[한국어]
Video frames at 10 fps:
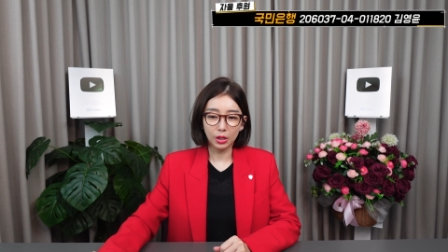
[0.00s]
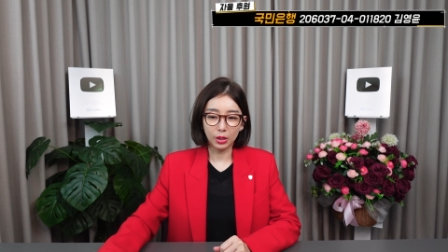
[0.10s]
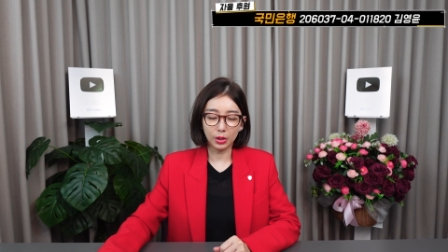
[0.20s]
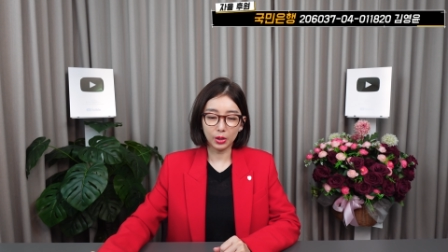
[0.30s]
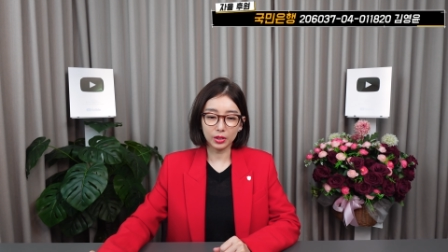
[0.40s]

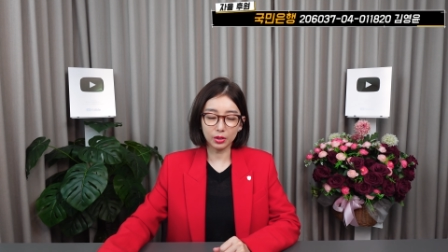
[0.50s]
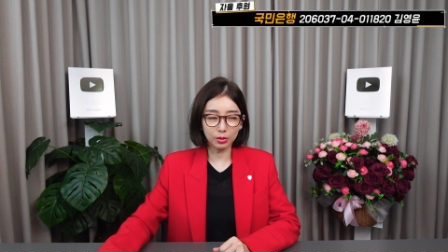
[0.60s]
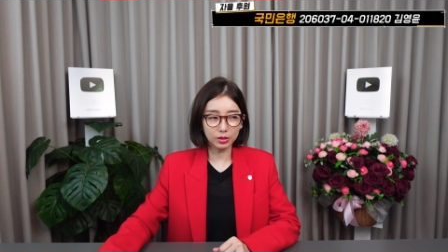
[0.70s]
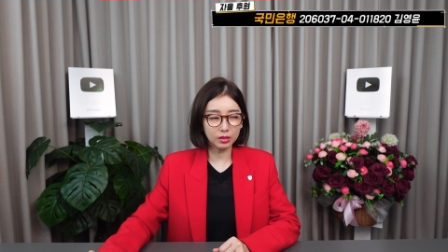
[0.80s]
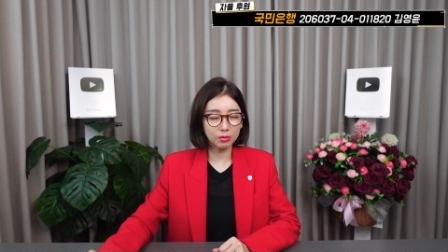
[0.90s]
어,
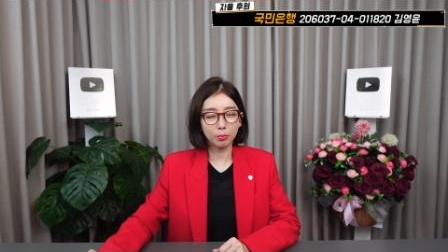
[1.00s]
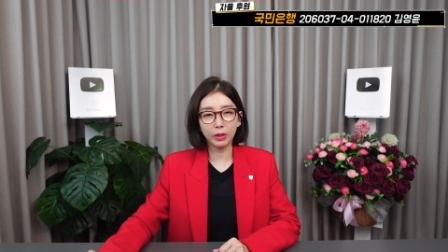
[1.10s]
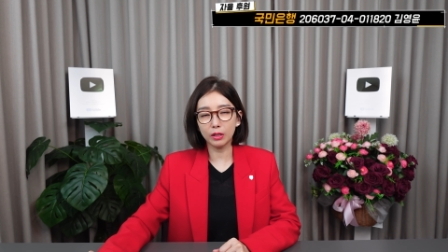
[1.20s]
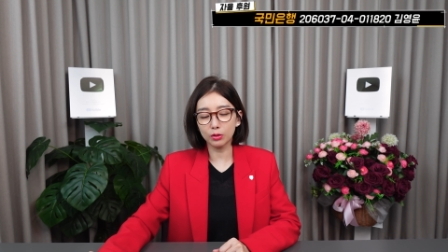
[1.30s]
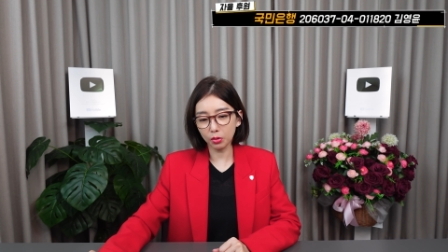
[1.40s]
이것은
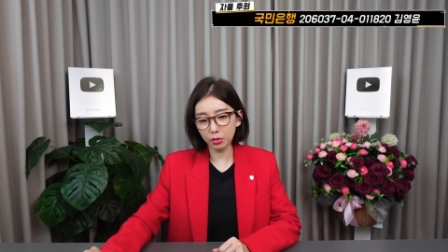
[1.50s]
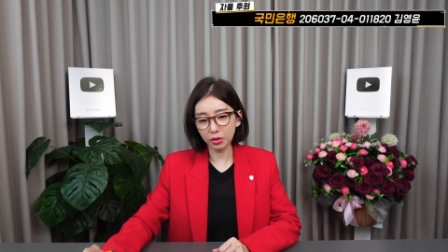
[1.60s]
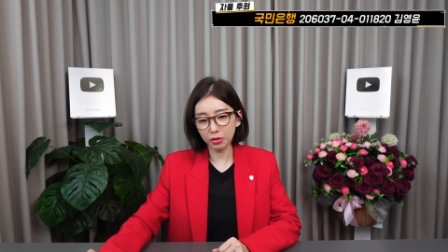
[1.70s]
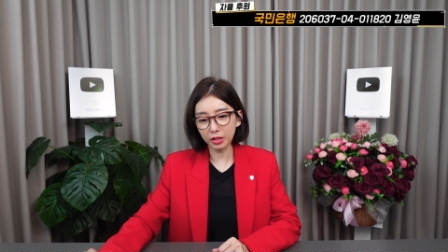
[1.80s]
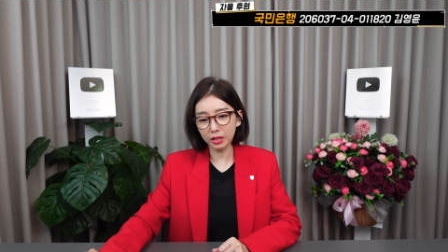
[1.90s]

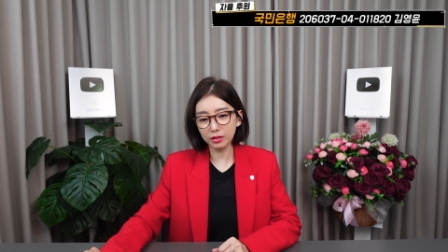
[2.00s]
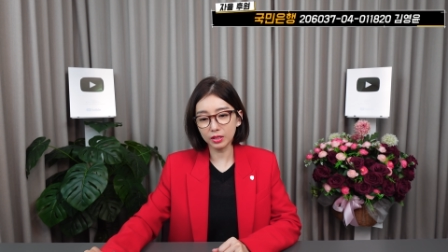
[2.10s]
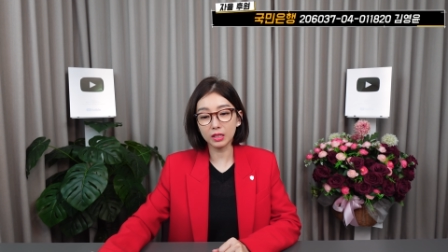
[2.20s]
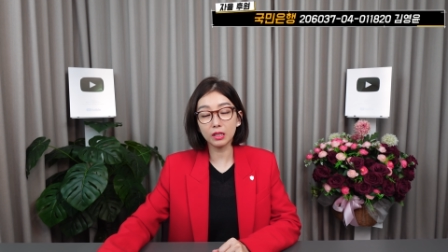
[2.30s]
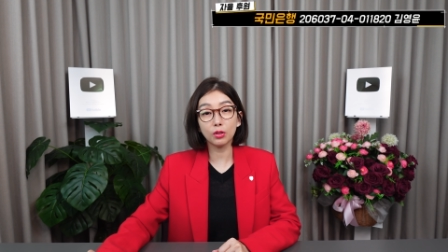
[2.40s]
배소연의
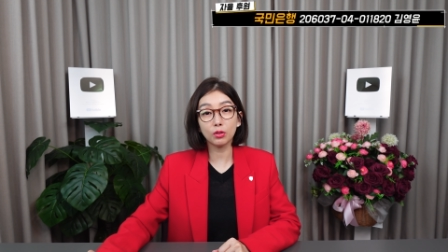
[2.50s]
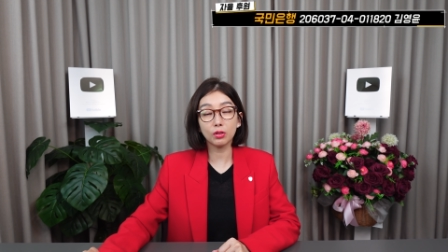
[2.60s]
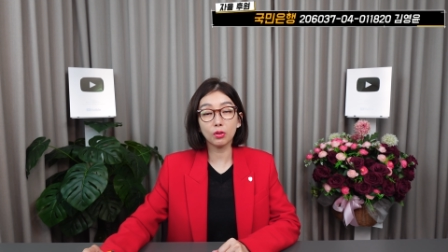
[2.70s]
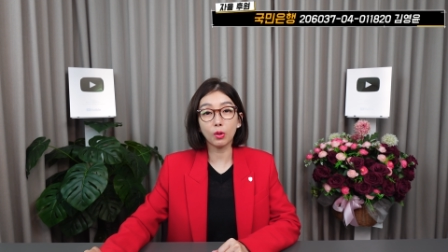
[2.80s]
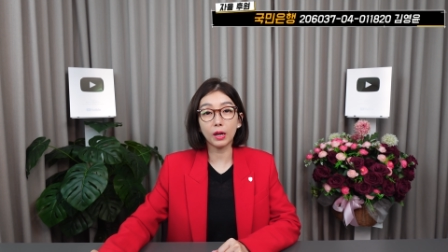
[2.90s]
재산
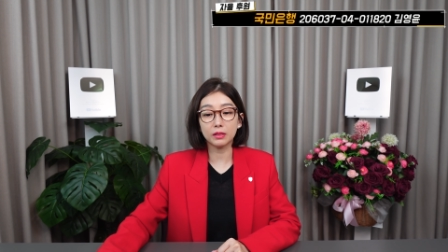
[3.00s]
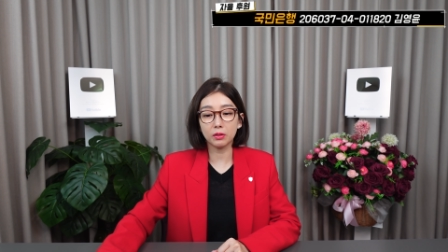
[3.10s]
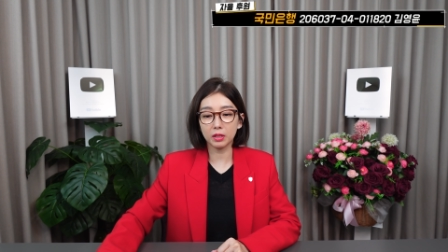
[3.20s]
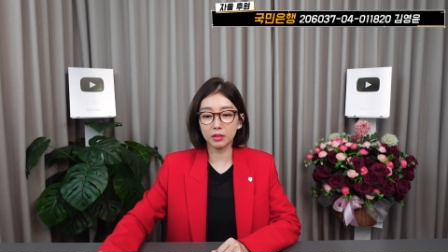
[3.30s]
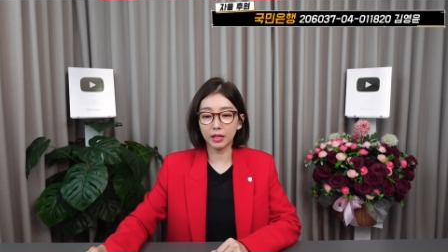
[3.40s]
형성
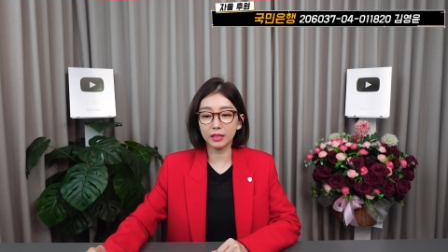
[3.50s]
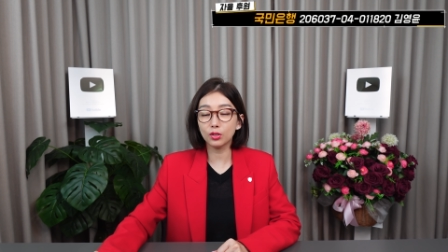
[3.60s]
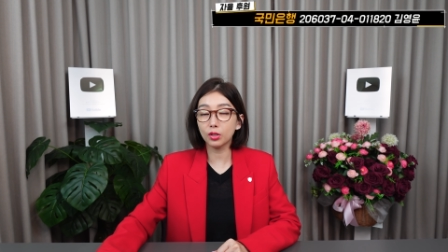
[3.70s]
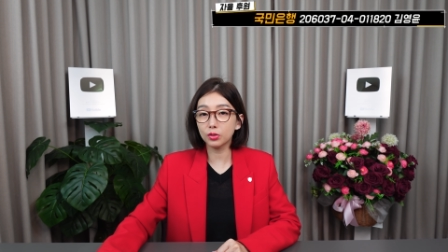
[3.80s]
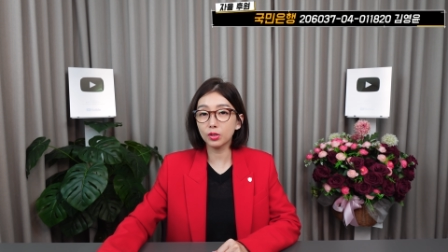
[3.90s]
과정에 대한
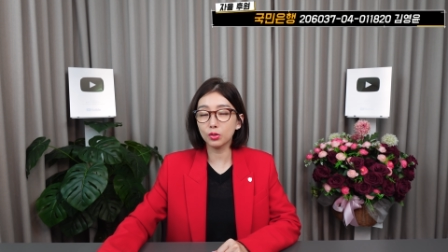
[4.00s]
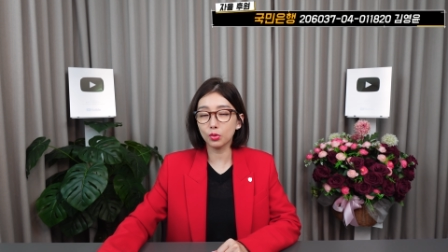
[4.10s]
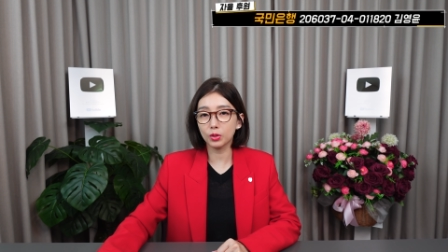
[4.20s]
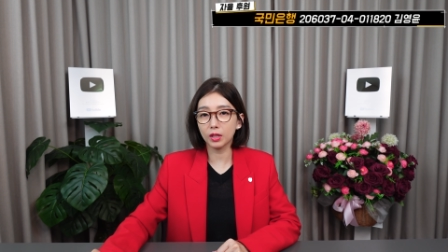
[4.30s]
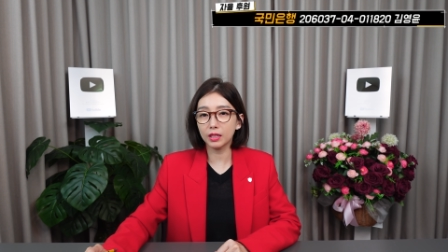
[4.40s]
철저한
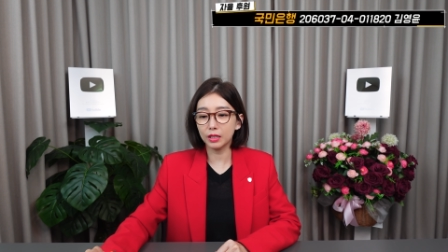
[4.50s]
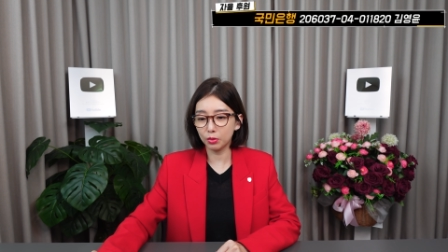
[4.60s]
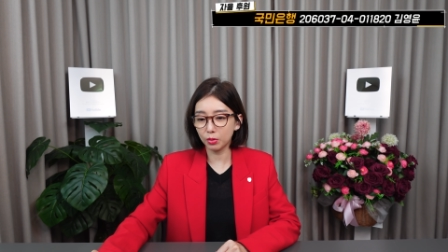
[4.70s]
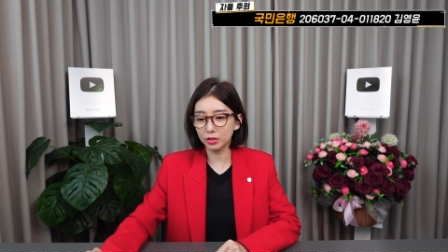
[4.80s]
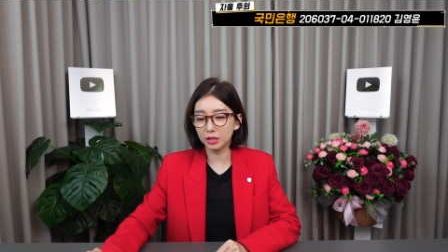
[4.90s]
조사가
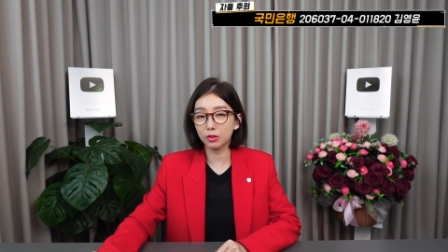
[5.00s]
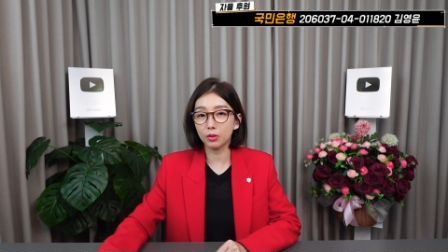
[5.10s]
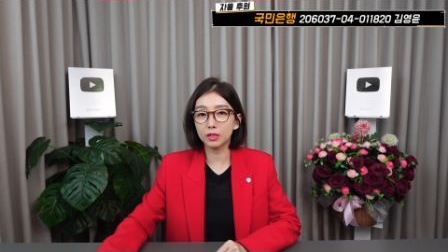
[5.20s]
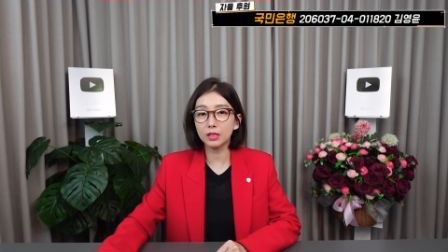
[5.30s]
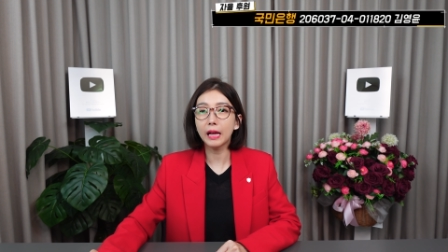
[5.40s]
이루어질
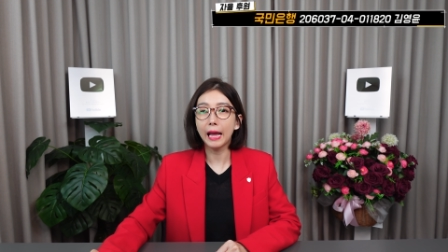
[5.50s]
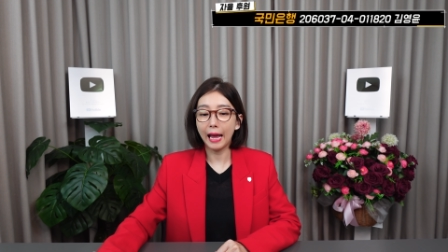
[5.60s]
것을